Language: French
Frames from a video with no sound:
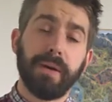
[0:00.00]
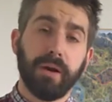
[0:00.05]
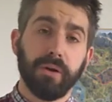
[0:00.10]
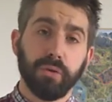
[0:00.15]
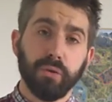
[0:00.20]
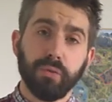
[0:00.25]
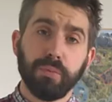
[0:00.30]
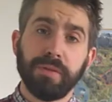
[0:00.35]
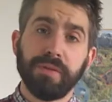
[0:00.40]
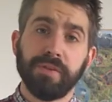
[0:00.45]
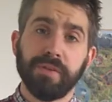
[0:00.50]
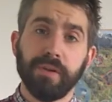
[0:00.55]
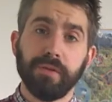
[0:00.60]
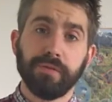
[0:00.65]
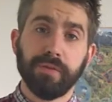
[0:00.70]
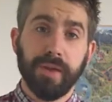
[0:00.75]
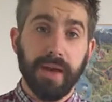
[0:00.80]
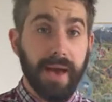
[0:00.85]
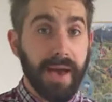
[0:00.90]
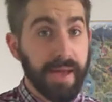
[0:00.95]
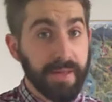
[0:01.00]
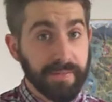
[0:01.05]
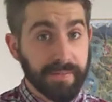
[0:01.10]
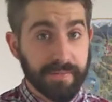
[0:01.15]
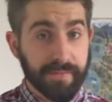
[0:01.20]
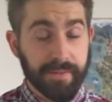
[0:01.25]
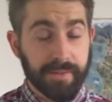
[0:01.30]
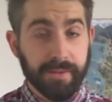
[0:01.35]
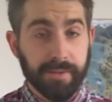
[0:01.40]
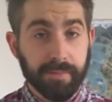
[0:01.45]
par Ubisoft
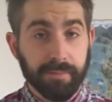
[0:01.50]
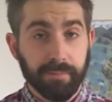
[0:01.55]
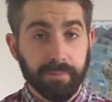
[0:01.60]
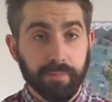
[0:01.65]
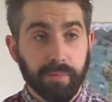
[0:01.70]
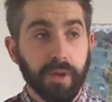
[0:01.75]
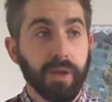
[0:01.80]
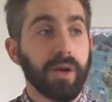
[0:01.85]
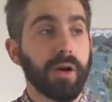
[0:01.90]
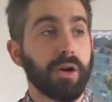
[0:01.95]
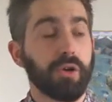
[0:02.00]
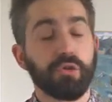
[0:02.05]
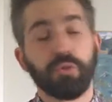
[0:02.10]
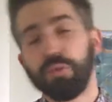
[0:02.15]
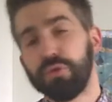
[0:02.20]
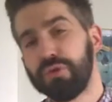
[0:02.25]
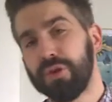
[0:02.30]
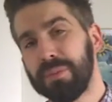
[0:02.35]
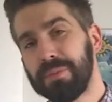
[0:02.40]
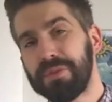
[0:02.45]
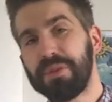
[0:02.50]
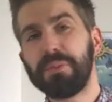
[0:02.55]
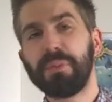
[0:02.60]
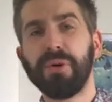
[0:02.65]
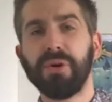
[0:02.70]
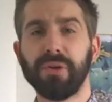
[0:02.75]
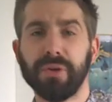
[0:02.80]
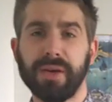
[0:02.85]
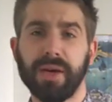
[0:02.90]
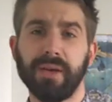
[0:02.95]
Annecy. Alors je me suis un petit
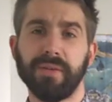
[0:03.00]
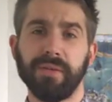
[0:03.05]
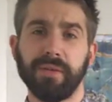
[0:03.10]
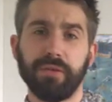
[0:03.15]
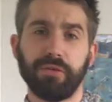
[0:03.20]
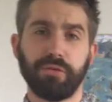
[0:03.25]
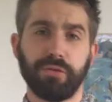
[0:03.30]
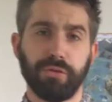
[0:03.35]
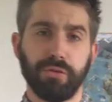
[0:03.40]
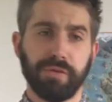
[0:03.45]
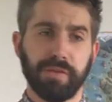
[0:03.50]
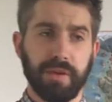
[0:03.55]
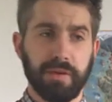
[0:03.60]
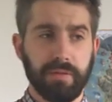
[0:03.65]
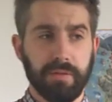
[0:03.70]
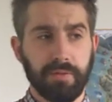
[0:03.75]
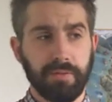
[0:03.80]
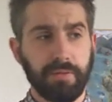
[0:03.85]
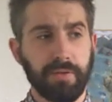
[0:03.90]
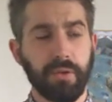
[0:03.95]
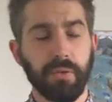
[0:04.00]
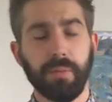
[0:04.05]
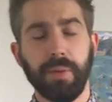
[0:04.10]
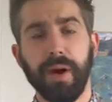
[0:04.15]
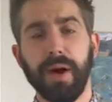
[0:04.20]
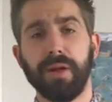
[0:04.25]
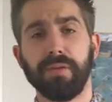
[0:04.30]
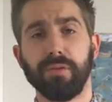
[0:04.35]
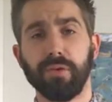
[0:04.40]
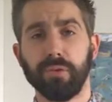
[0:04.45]
peu encardé sur ce qu'avait fait
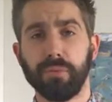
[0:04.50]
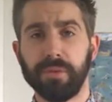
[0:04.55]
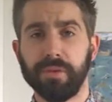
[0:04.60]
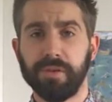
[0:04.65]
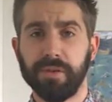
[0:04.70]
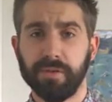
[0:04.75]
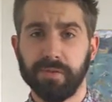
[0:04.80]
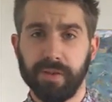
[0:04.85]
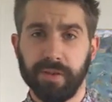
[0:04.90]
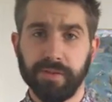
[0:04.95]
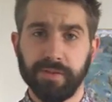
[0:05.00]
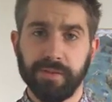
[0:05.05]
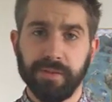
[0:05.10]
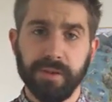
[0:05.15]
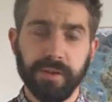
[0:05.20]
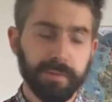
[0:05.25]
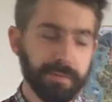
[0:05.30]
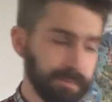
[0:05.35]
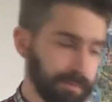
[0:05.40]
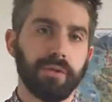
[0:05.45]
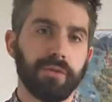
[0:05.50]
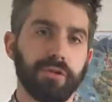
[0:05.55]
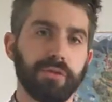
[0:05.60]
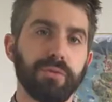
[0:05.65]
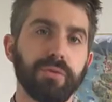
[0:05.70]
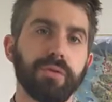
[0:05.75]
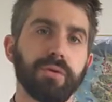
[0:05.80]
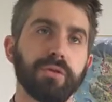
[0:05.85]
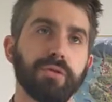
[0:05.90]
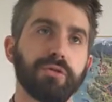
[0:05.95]
auparavant Ubisoft Annecy, et j'ai
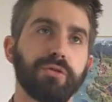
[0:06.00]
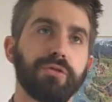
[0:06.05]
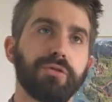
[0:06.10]
vu que